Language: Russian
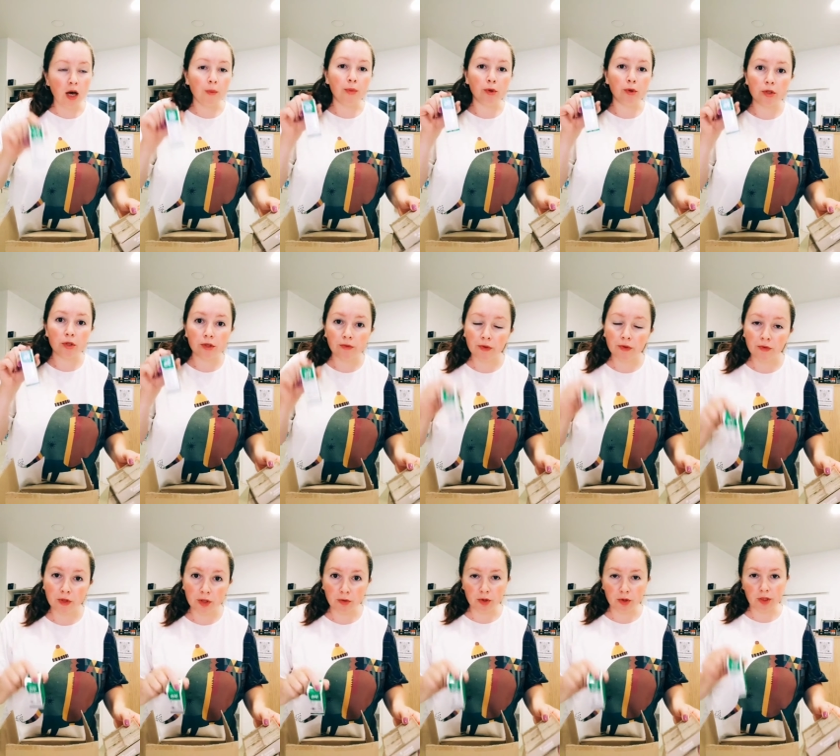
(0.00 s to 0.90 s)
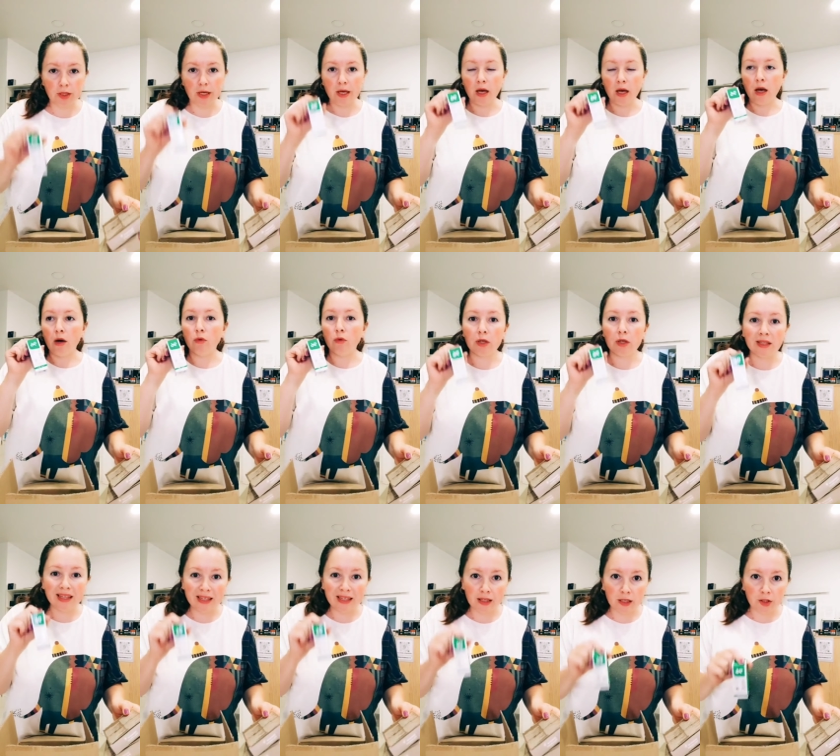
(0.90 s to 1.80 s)
Противовирусный,
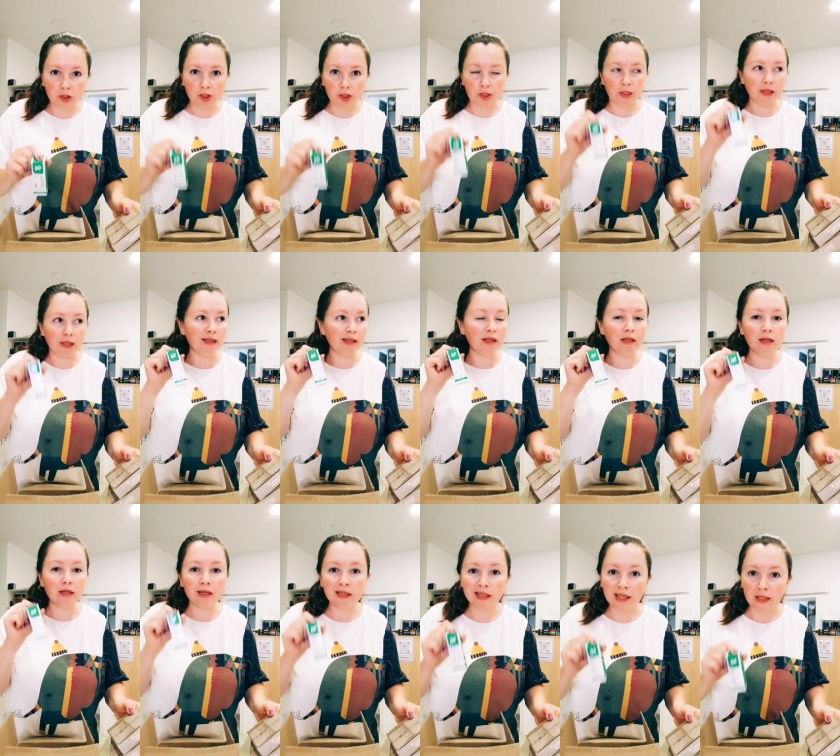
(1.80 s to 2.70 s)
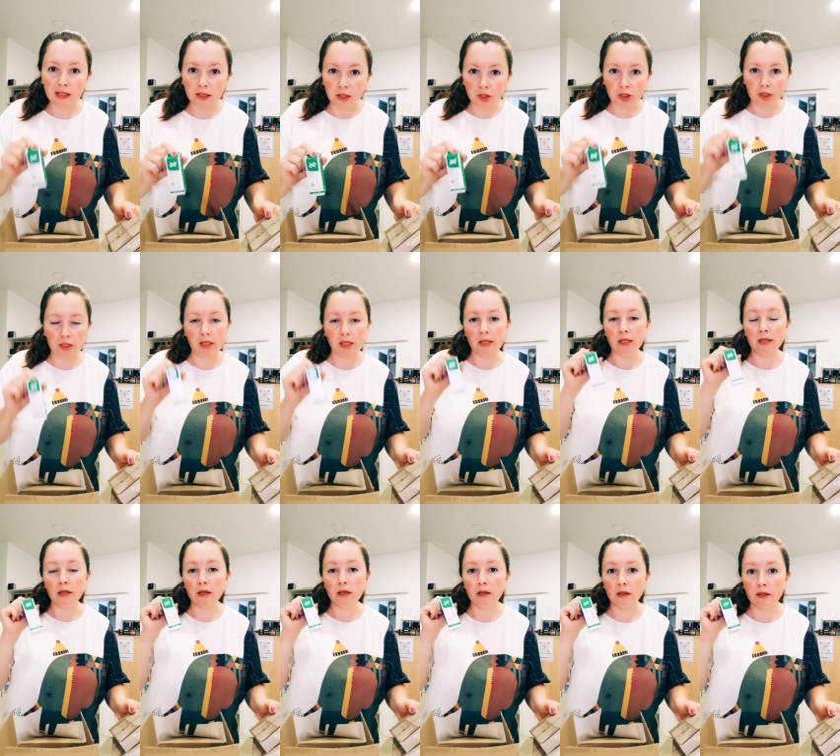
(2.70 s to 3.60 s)
урологический,
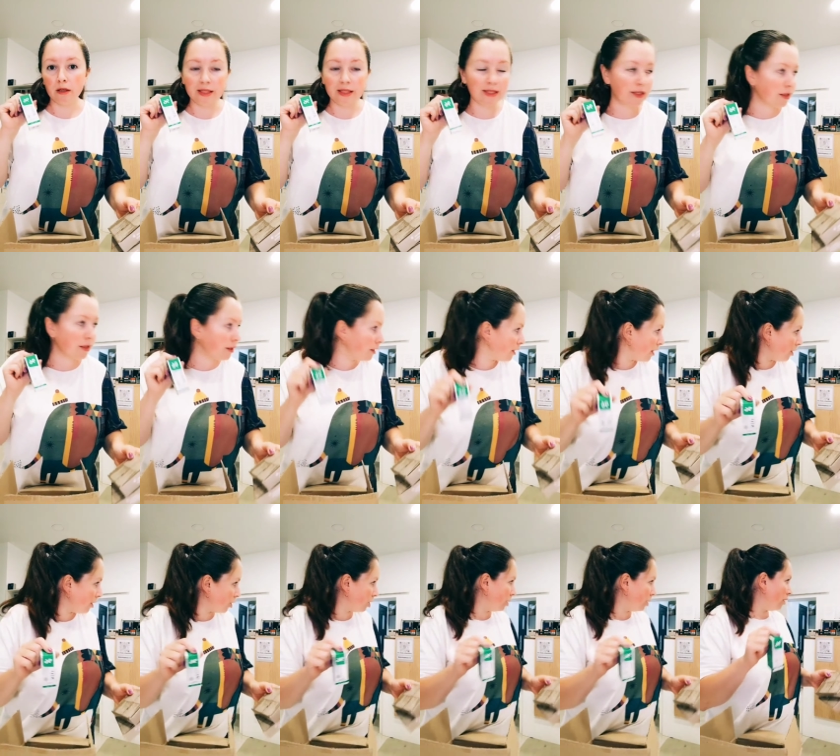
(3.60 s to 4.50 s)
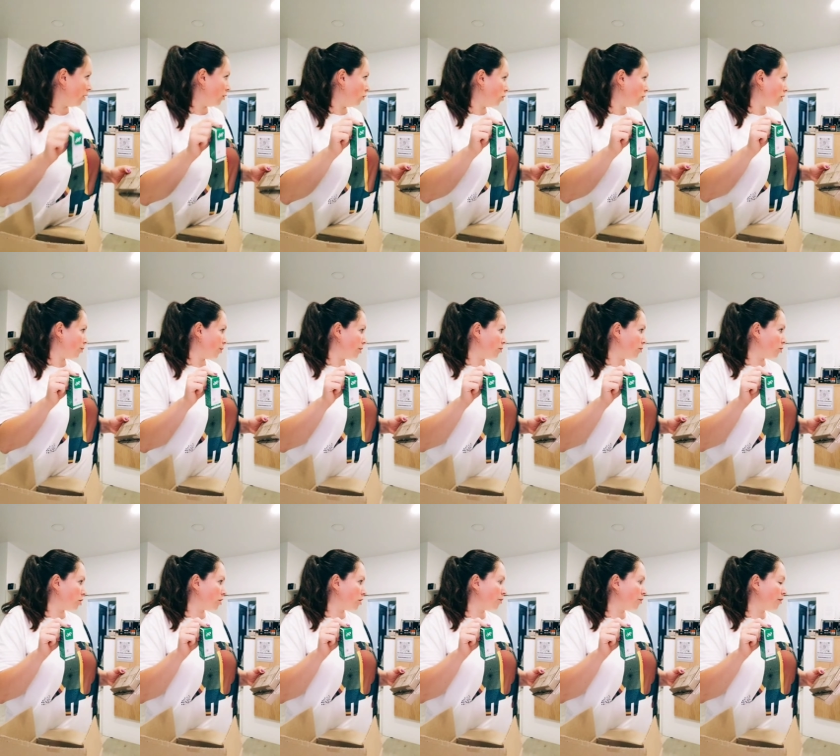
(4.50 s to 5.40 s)
гинекологический, э, сердечный, господи,
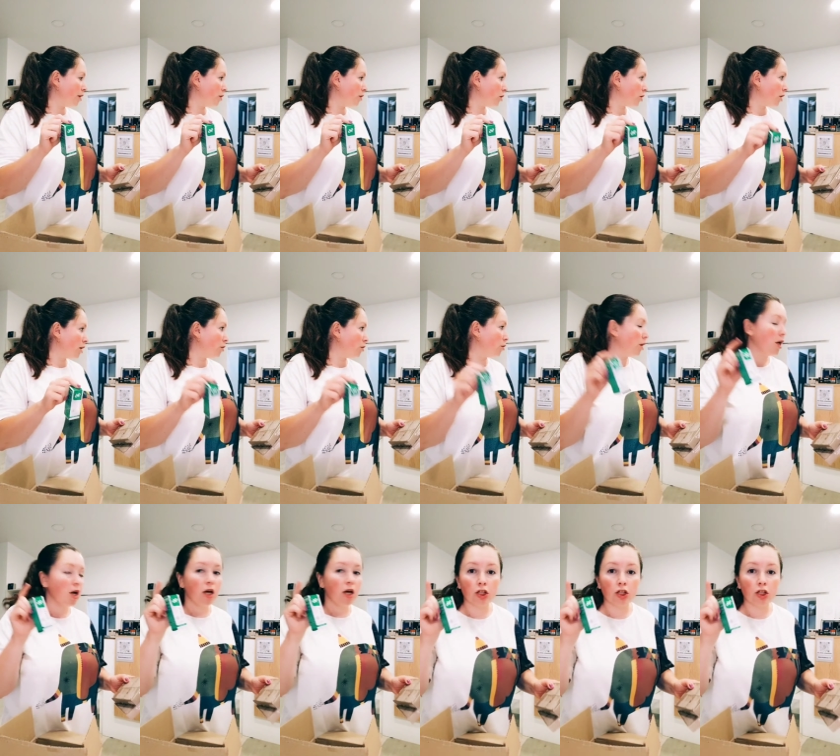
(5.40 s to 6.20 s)
уже забываю даже какой.